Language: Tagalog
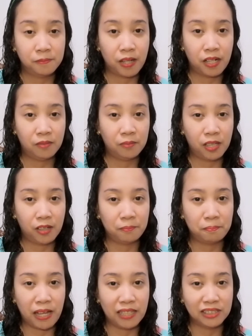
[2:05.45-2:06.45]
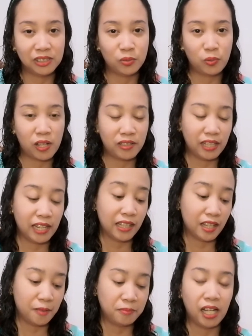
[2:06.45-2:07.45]
Parang mga past 1
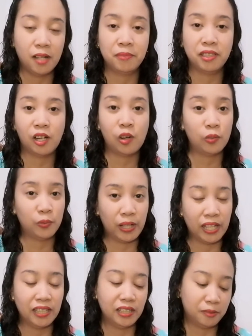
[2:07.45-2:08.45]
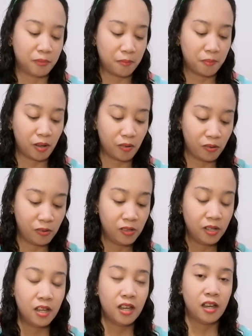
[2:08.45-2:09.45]
a.m. na kami nakauwi ng mama ko.
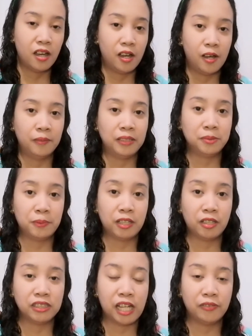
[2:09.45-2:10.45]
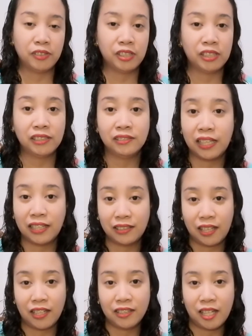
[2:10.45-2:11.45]
Um, it's because after ng
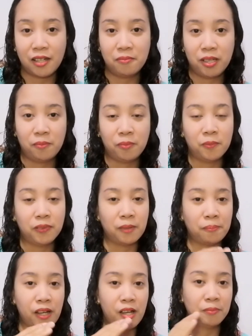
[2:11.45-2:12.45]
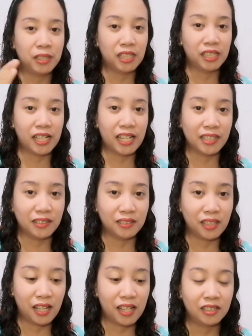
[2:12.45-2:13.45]
taytay namin, punta pa kami ng
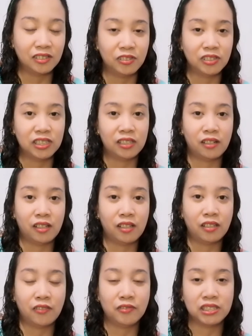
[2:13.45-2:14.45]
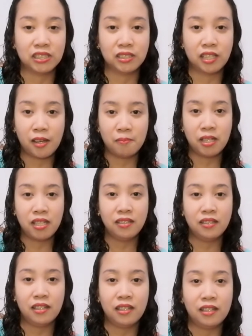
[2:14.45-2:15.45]
kainta dun sa relatives
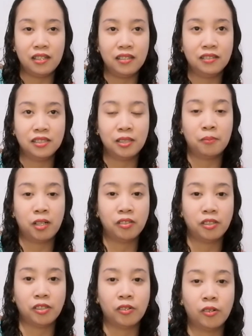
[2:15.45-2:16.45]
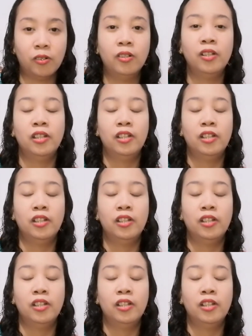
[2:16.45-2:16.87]
namin and sa brother ko.